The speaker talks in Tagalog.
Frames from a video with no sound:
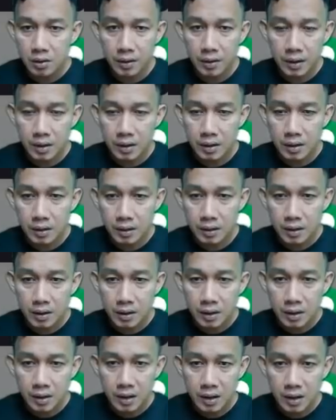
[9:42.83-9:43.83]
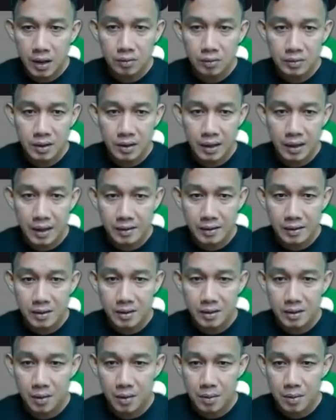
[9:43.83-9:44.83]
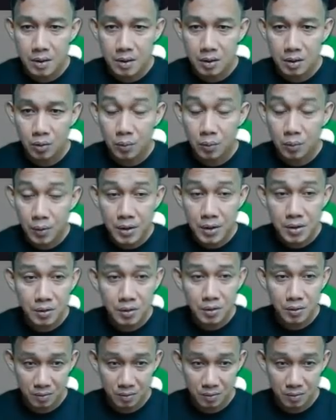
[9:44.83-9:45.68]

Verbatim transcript: Okay? Count the Cats, 72 points.